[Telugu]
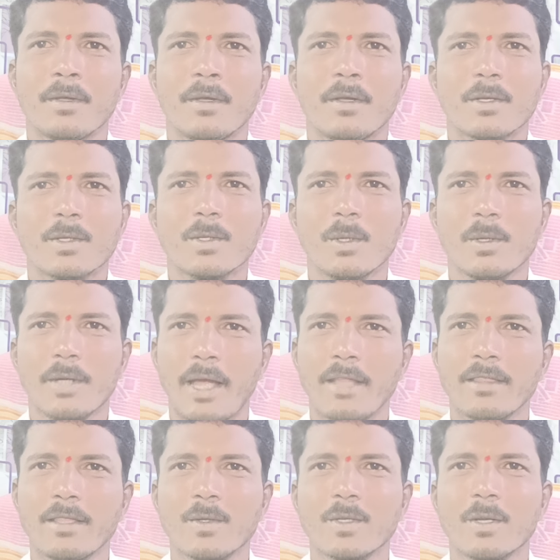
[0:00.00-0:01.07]
సో నైన్
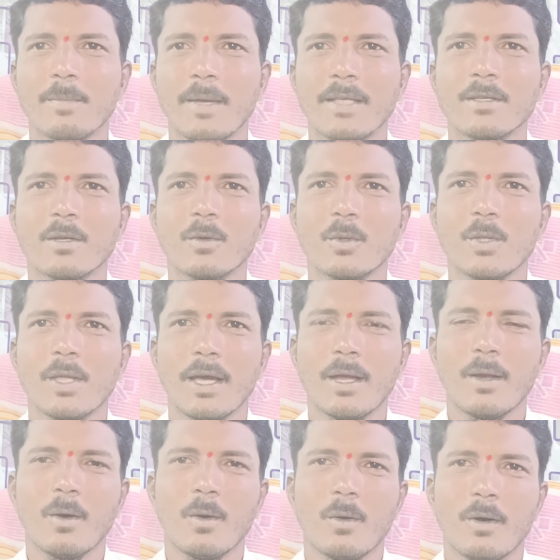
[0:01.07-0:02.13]
థౌసండ్ పేజీలకు
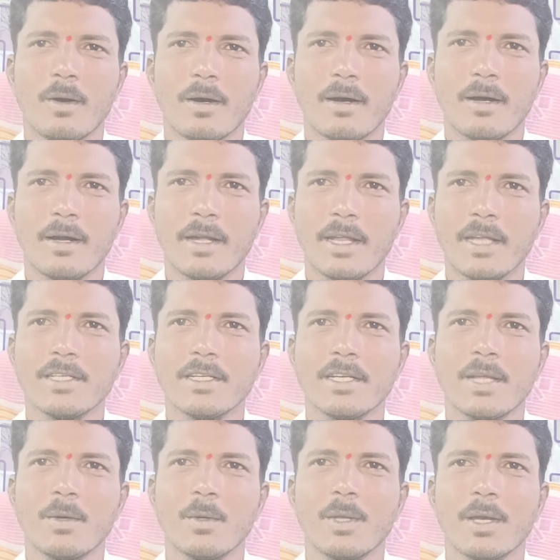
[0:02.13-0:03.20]
ఉద్యోగాల్లో
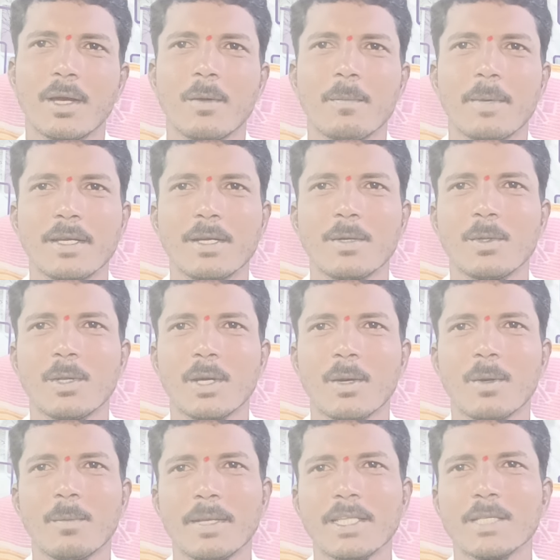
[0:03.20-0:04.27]
టీజీటీ ఉద్యోగాలు పీజీటీ ఉద్యోగాలు
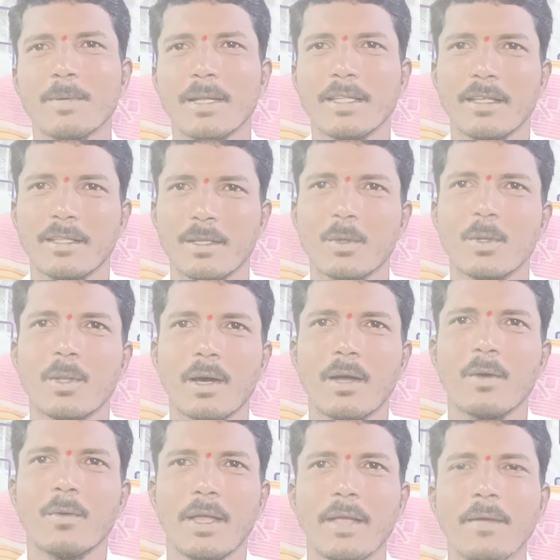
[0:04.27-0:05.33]
ప్రిన్సిపల్ తదితర ఉద్యోగాలు
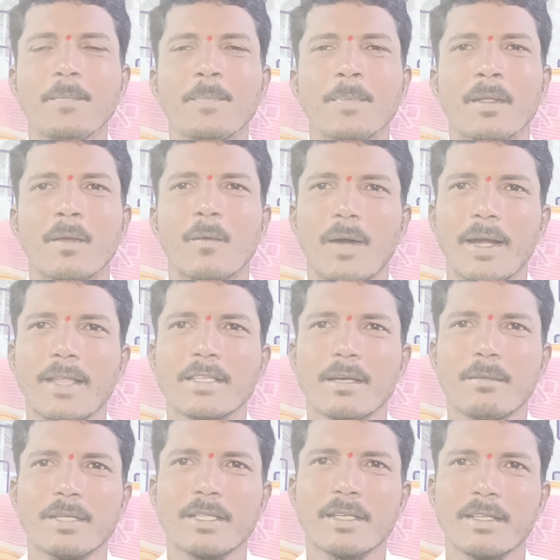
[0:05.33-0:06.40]
ఉన్నాయి వాటికి
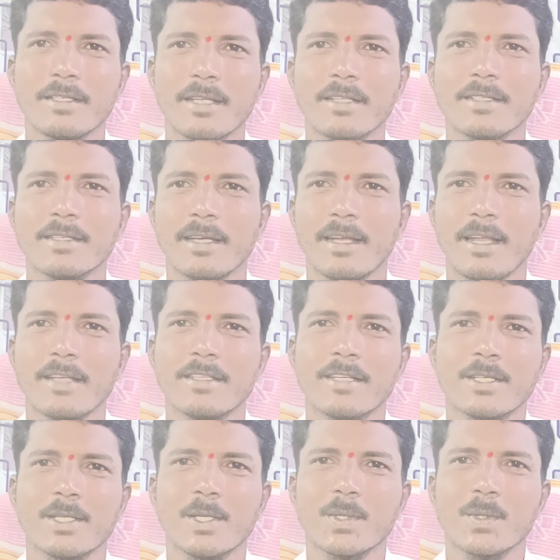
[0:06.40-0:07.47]
సంబంధించిన రిజల్ట్స్ ఎలా
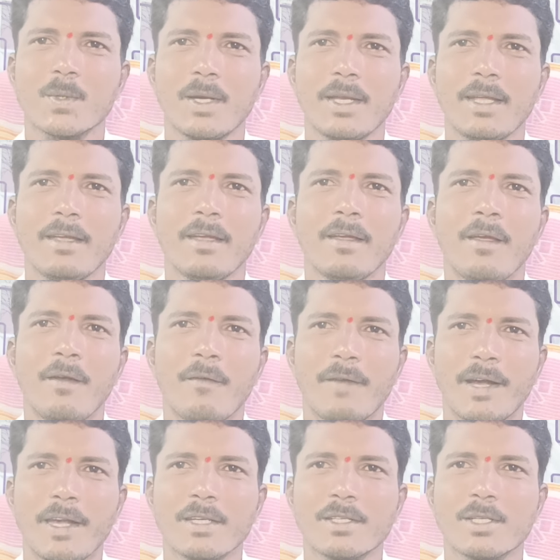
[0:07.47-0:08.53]
చెక్ చేసుకోవాలి
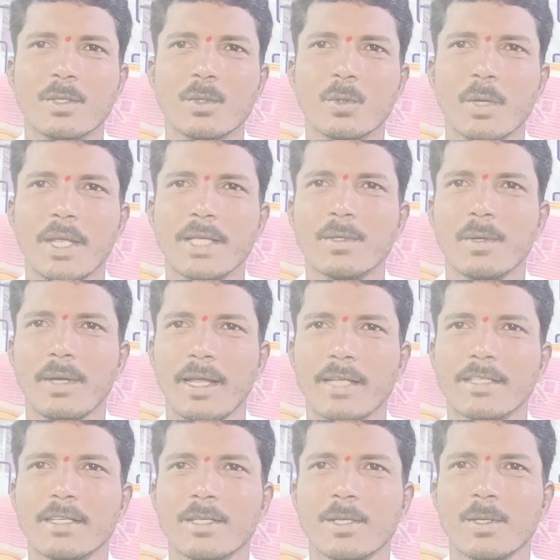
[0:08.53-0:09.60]
వన్ ఈస్ట్ టూ రేస్ ఎలా
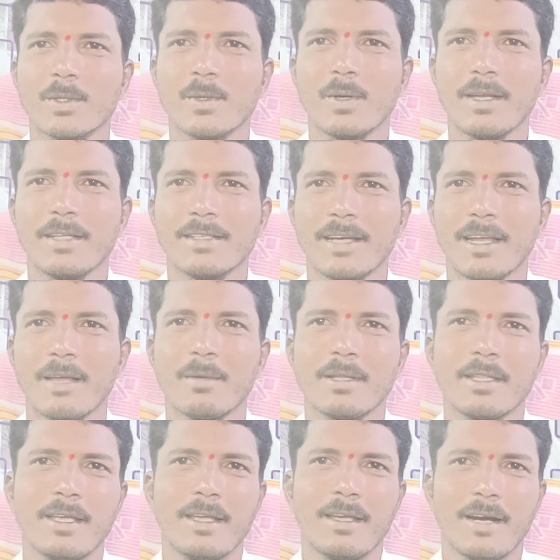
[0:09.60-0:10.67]
చెక్ చేసుకోవాలి చాలా
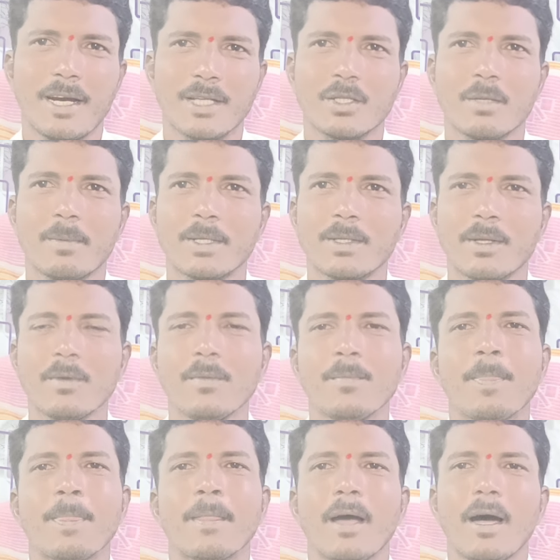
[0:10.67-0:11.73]
మంది ఆతపడతారు
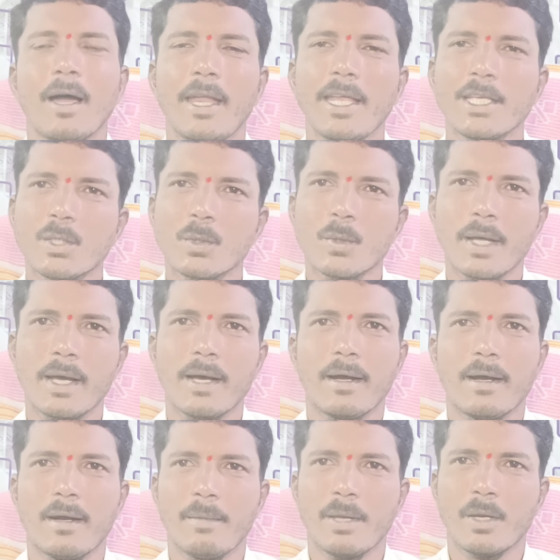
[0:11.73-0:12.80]
ఆ లిస్ట్ కూడా
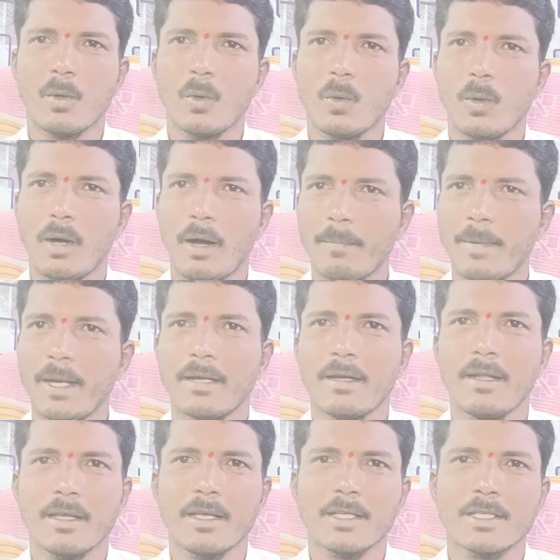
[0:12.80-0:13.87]
మీకు అప్డేట్
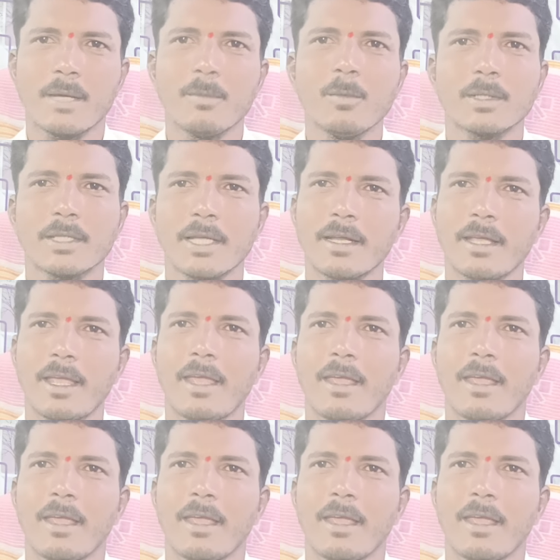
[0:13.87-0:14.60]
లింక్ ఇచ్చాము మొత్తానికి